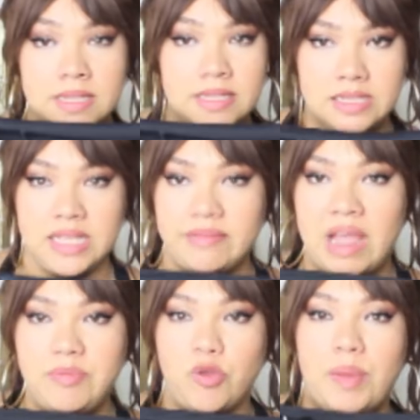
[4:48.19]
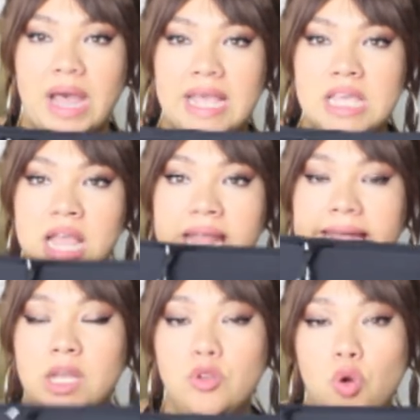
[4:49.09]
Ça s'adapte pareil,
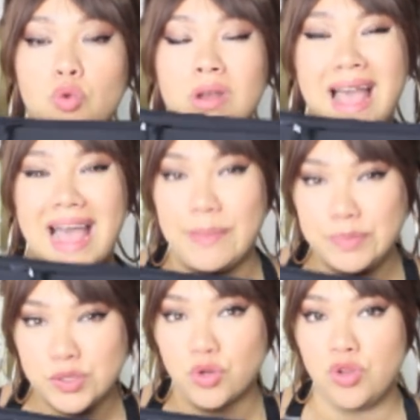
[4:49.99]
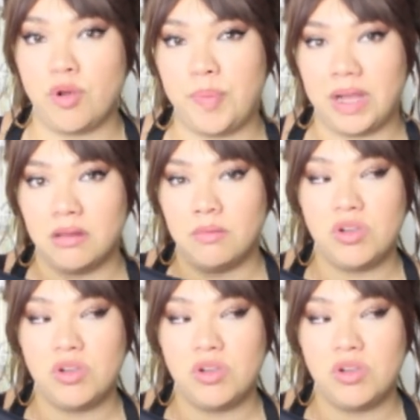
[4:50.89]
il ne roule absolument pas.